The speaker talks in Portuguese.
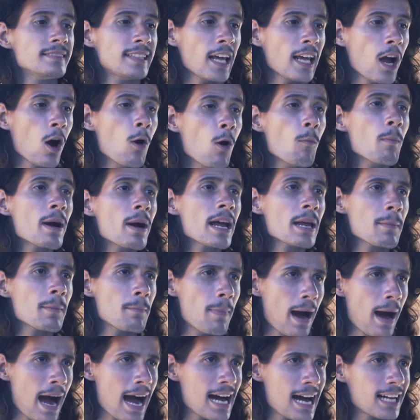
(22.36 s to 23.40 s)
superação da
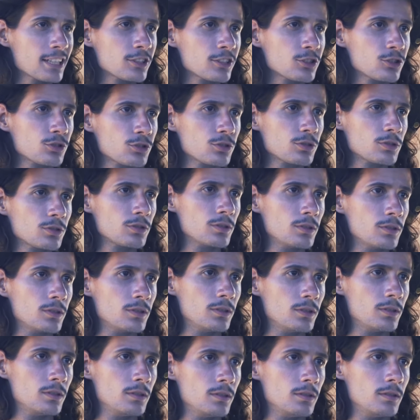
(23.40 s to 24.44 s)
pobreza
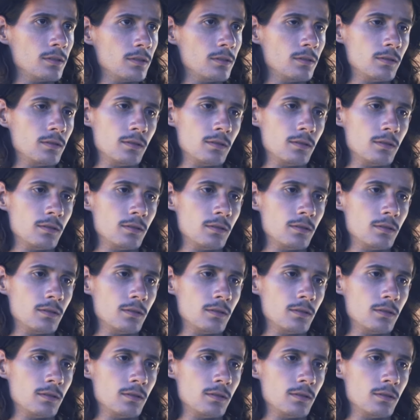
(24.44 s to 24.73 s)
multidimensional nas